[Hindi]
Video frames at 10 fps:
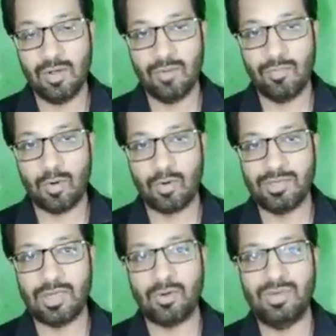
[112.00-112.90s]
वो
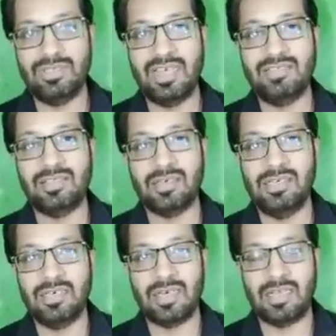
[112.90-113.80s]
कोई ना कोई नई
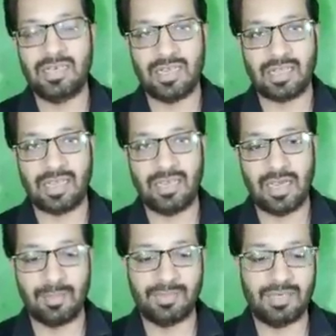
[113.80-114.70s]
तख्लीक कारी करके
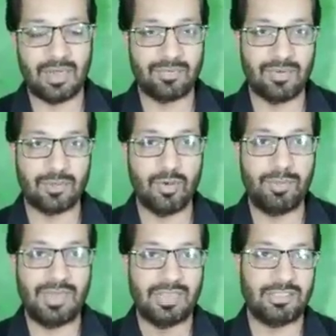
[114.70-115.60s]
अपने नेटवर्क को
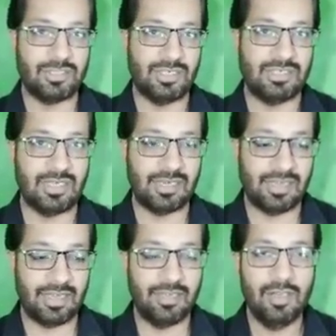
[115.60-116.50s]
फैलाते चले जा
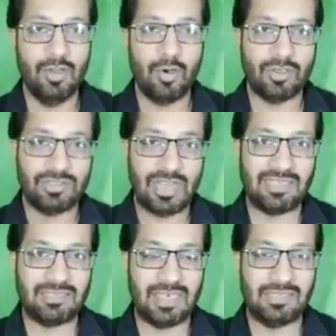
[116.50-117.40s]
रहे हैं और
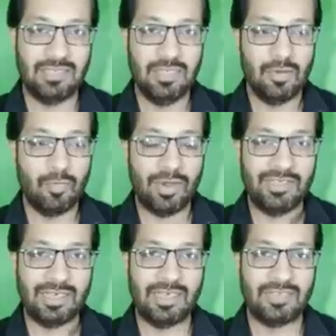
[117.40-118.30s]
साथ साथ वो
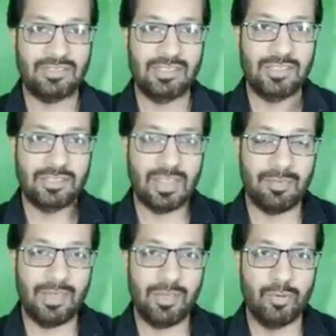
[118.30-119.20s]
इंटरनेशनल
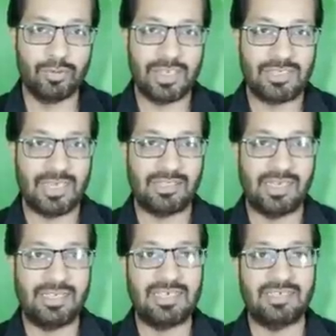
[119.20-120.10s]
जितने भी न्यूज़ के
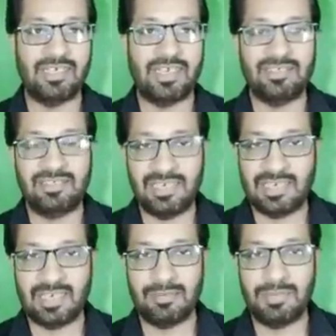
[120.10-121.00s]
चैनल हैं जैसे कि सी
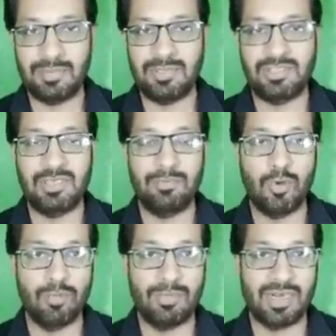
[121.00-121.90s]
एन एन बी बी सी
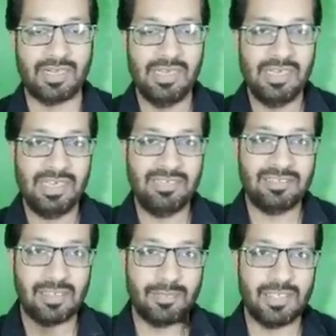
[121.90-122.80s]
ब्लूमबर्ग इन
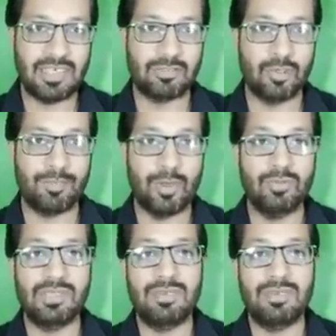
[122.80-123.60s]
सभी चैनलों पे उनकी